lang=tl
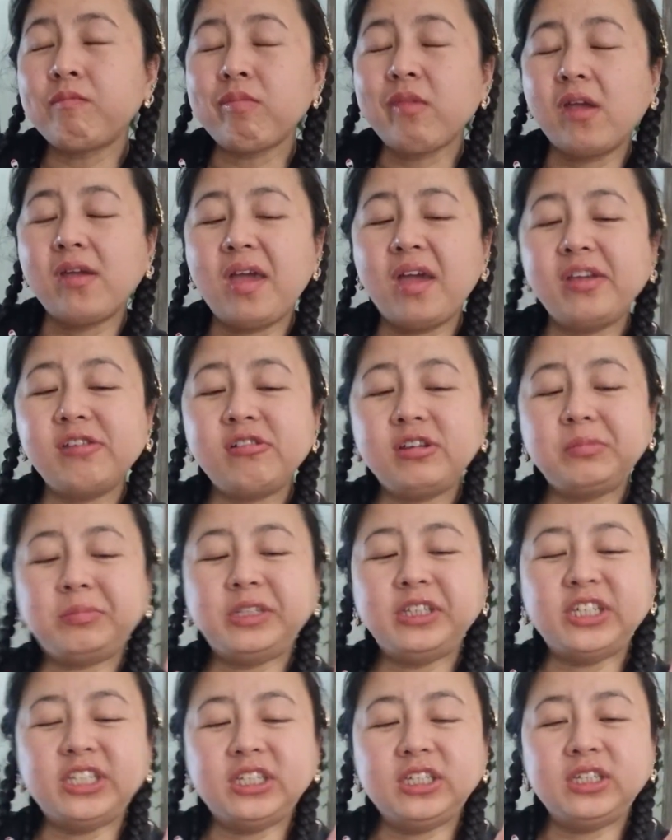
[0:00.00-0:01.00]
Kaya yung iba
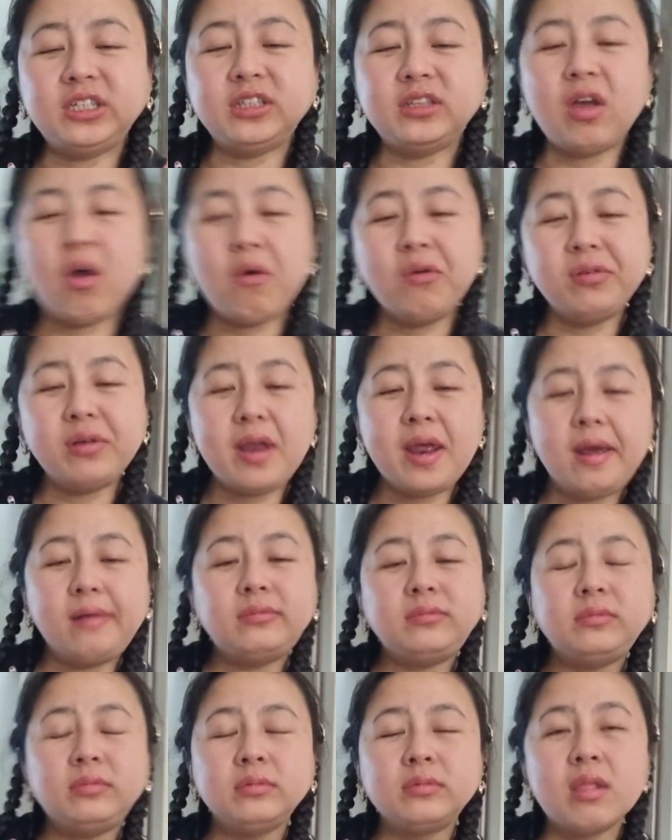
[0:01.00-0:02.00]
naiingit ako na
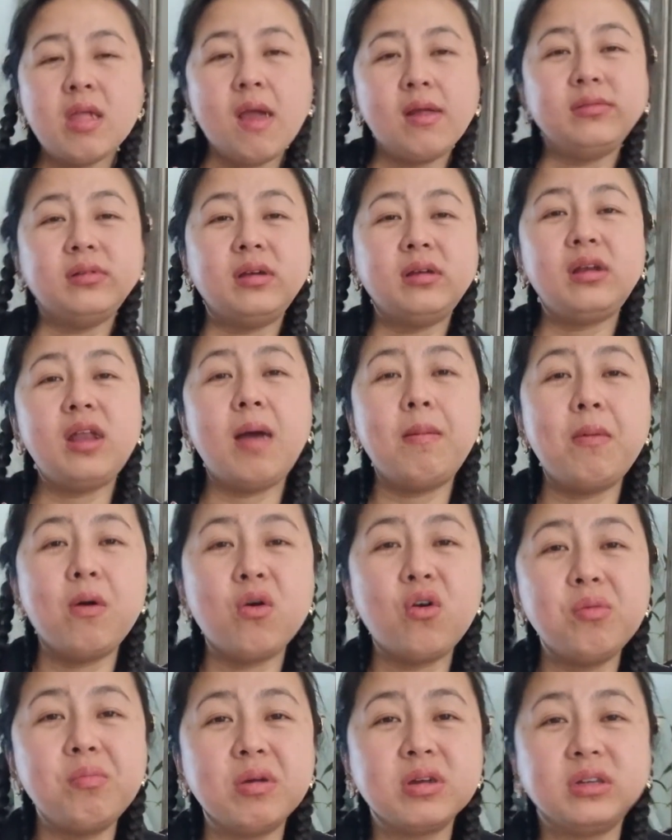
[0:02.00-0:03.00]
nalaman
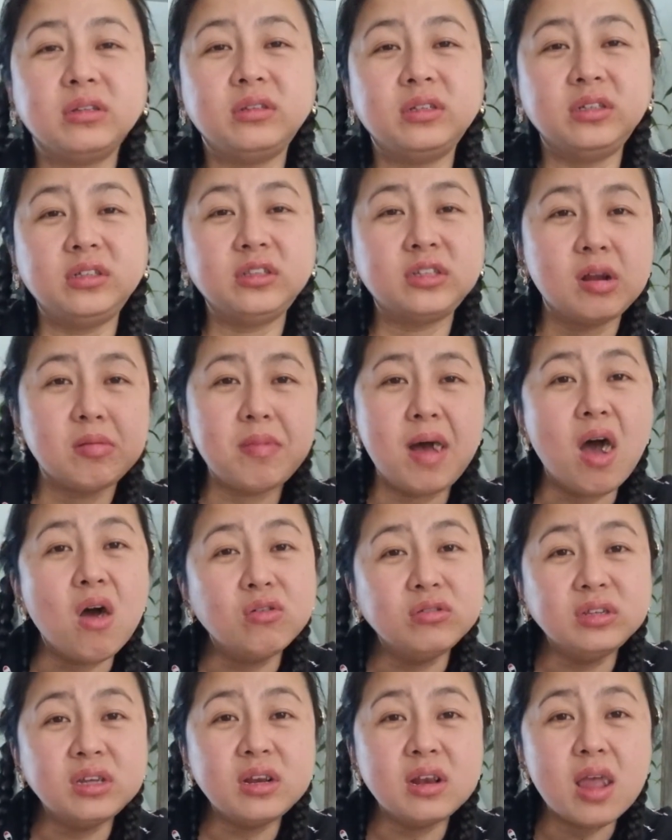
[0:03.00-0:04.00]
ko yung maganda yung trabaho
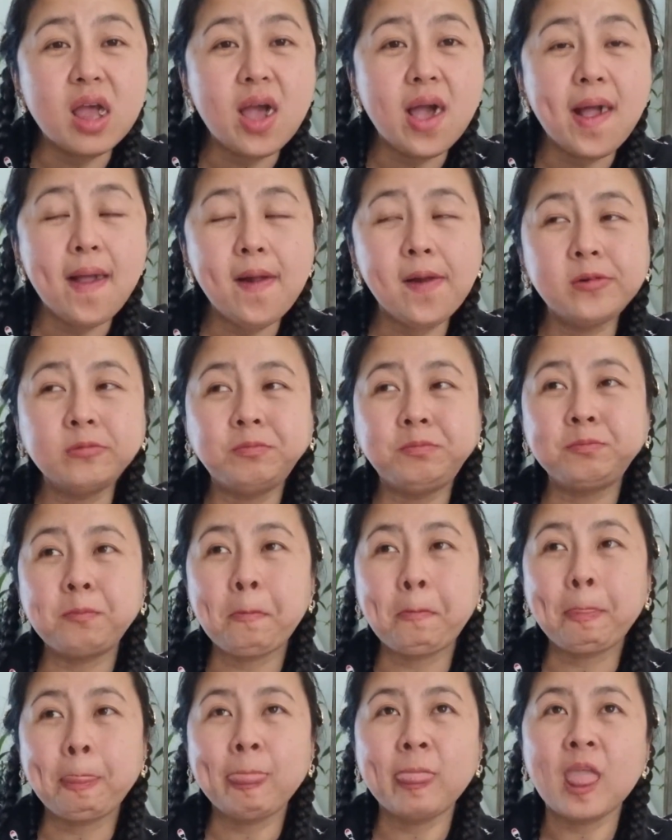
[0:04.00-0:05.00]
nila.
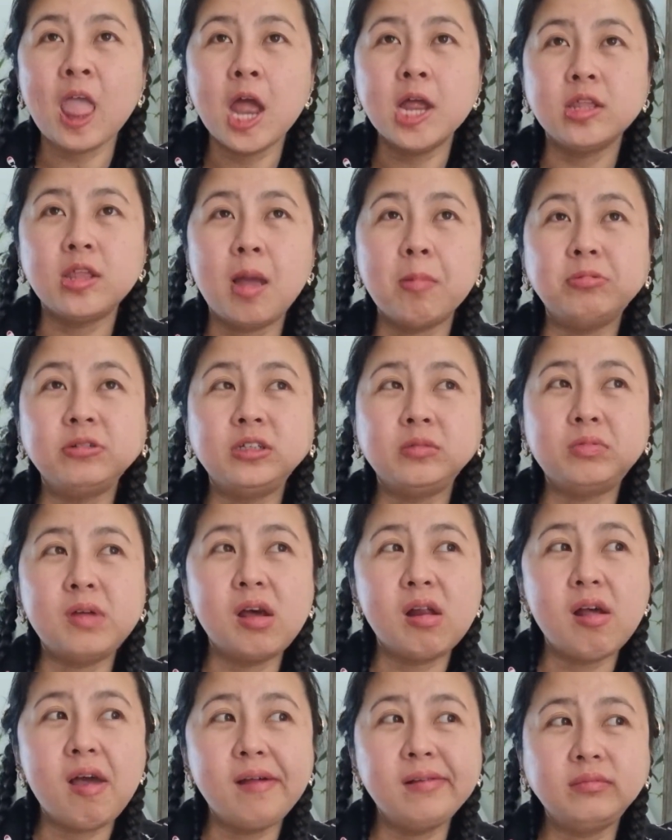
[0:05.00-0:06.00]
Tapos
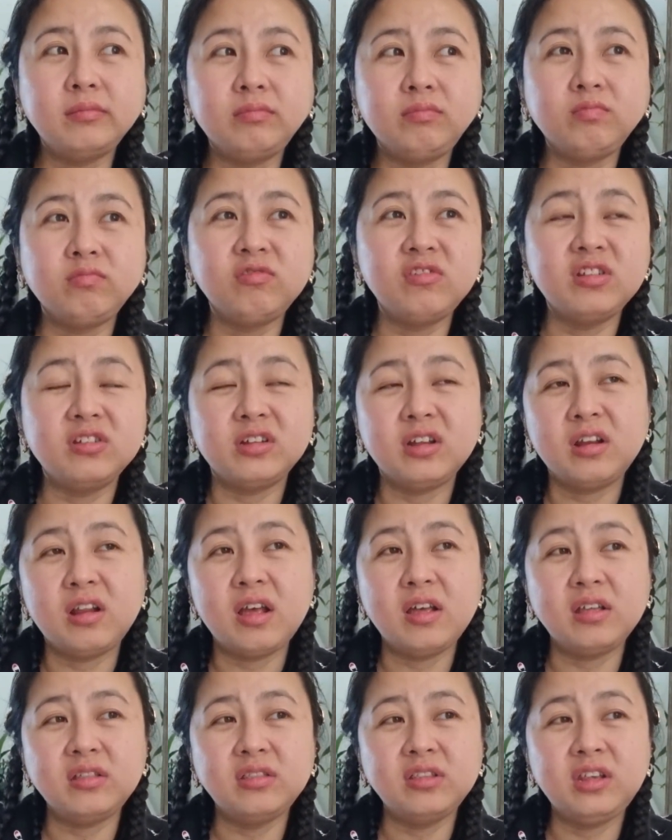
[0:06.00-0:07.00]
parang hindi,
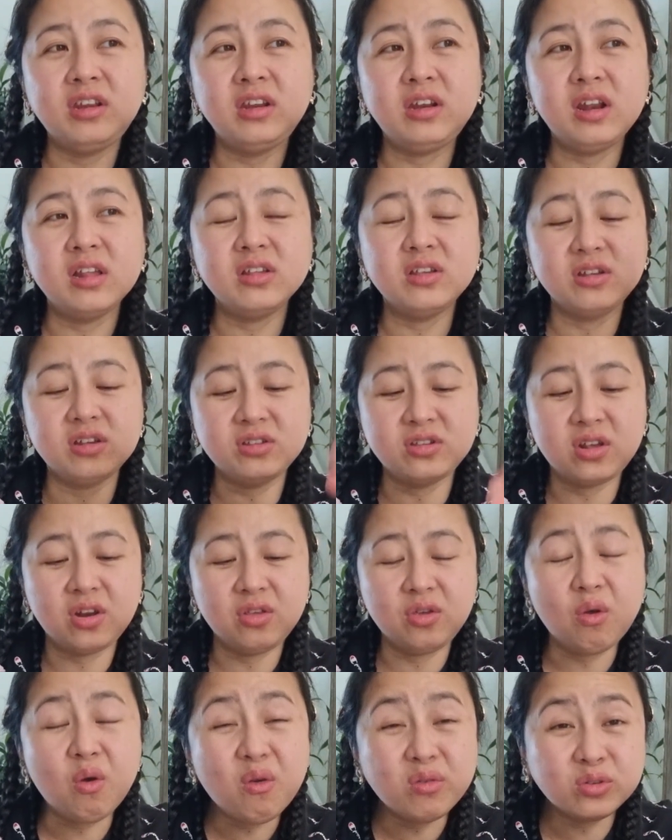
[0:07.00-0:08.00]
sila, hindi nila
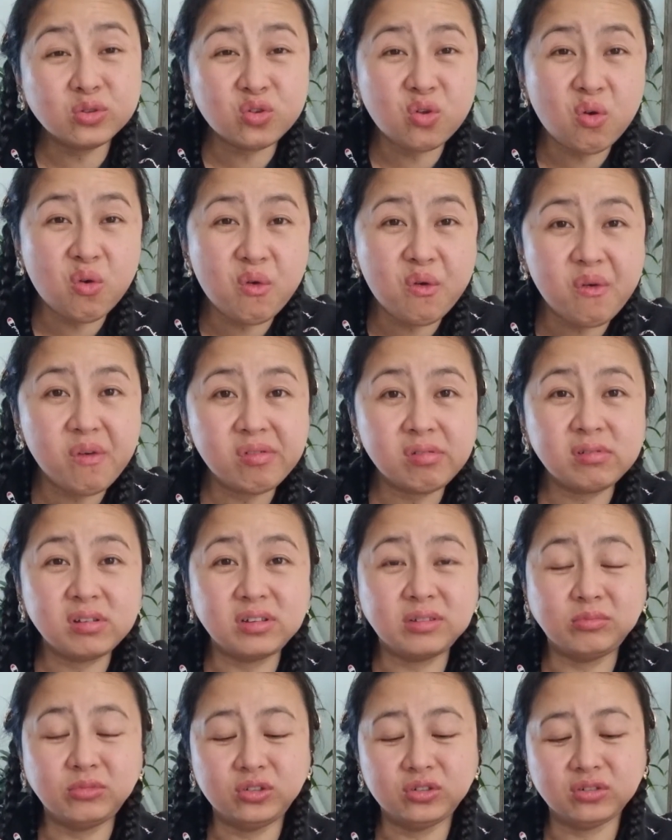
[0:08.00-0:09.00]
seryoso.
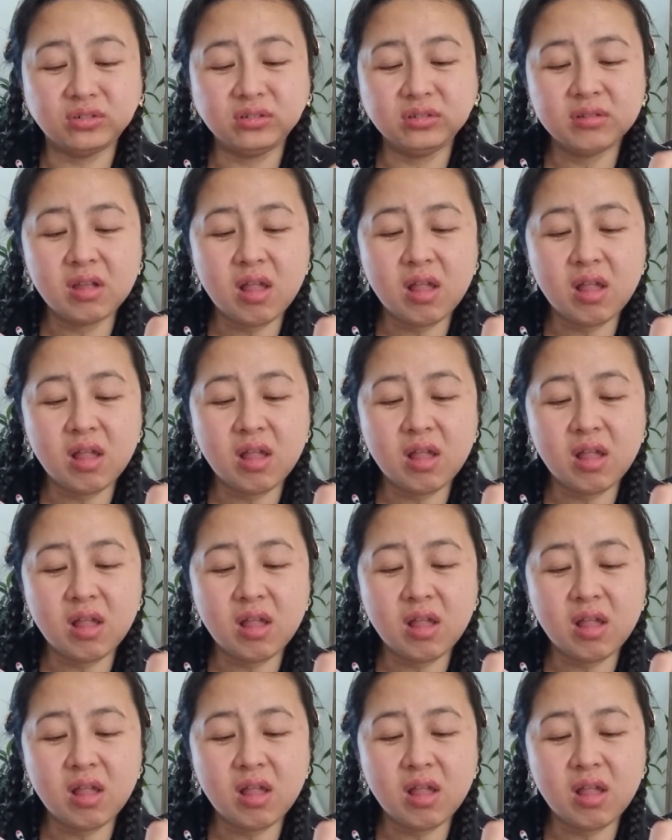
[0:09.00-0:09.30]
Alam mo yun?